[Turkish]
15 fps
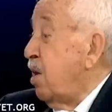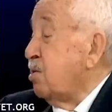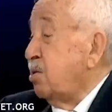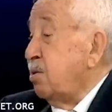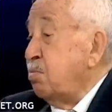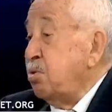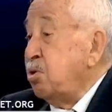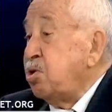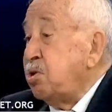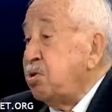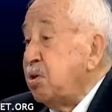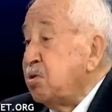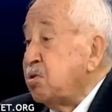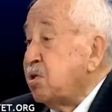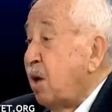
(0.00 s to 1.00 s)
baktım
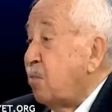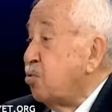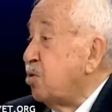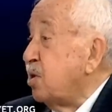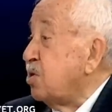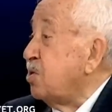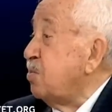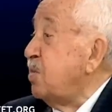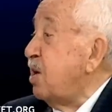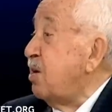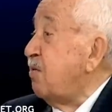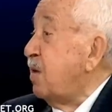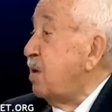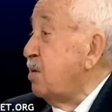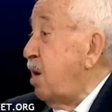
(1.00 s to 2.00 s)
içinde İstanbul
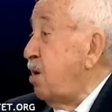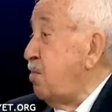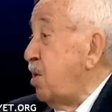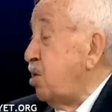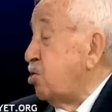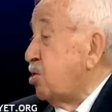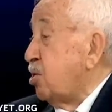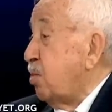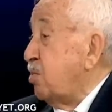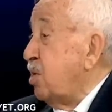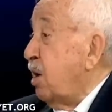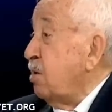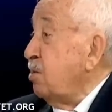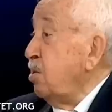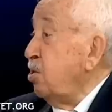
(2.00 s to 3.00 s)
resimleri var. Ermenice tabii
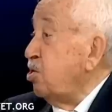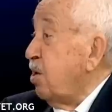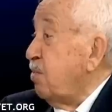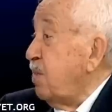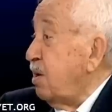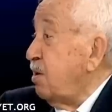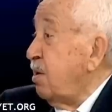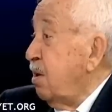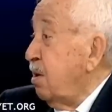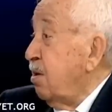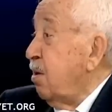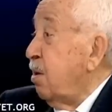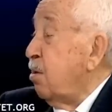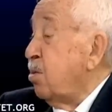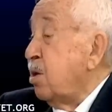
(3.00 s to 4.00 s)
ne anlayacağım ben.
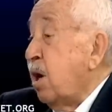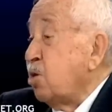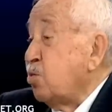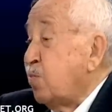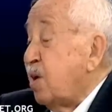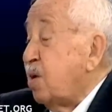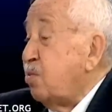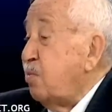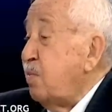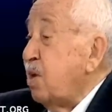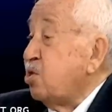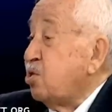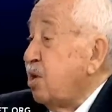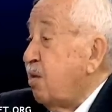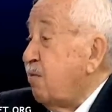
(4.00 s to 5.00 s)
Ama kaç para bu?
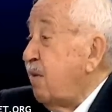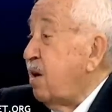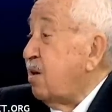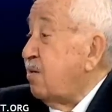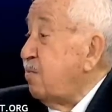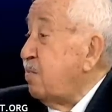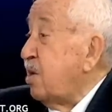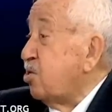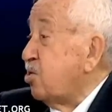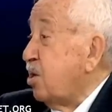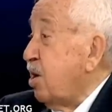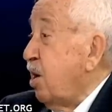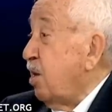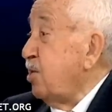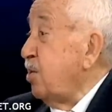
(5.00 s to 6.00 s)
5 lira verdim 5
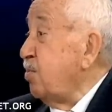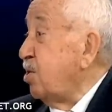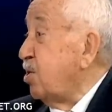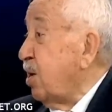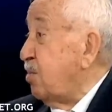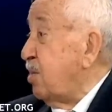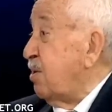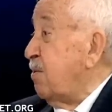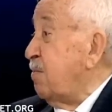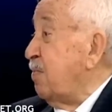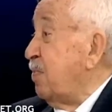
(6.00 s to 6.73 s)
liraya aldım kitabı.